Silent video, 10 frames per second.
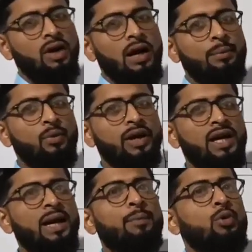करूंगा आपको
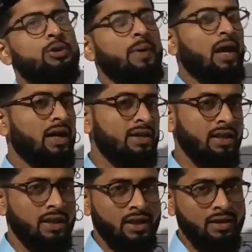एक अप्रोच बना
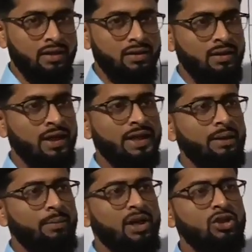के देने के लिए
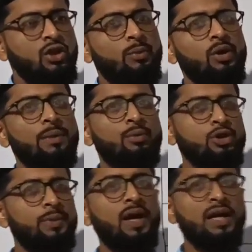लेकिन मैं जो आपको
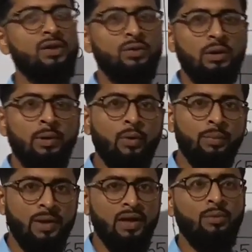अप्रोच बना के दूंगा मैं
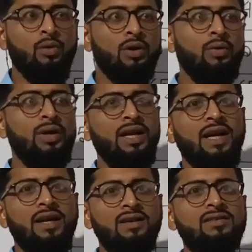वही पहले बोल रहा हूँ
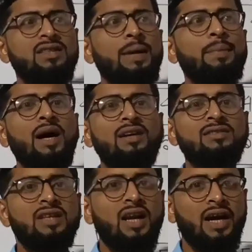इससे आपका
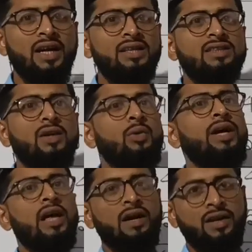आंसर आएगा इसका
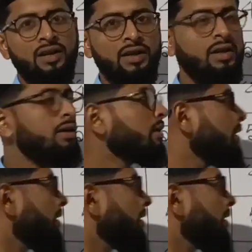कोई गारंटी नहीं है